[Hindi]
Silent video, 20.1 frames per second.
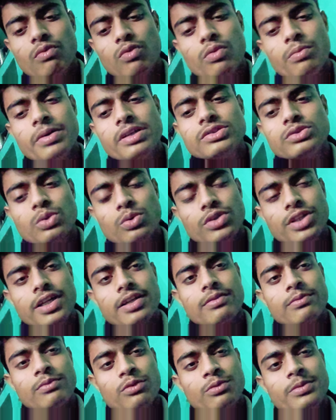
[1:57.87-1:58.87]
वुमेंस
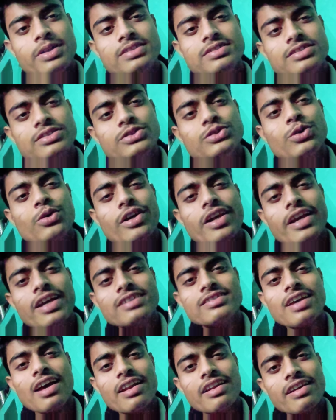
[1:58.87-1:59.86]
होती है वुमेंस जो कि
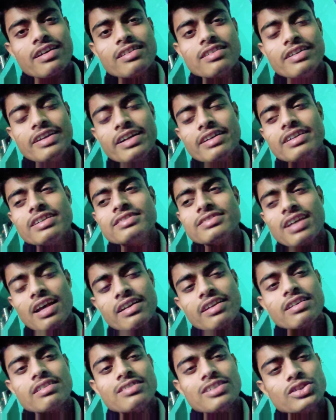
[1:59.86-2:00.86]
एक साल के एक डेढ़
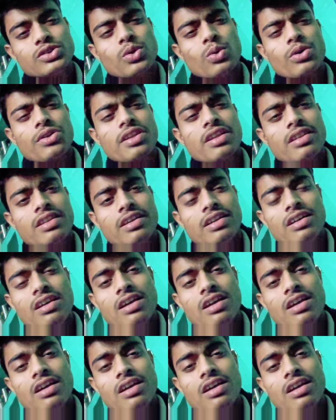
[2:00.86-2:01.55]
साल के अंदर छोड़ देती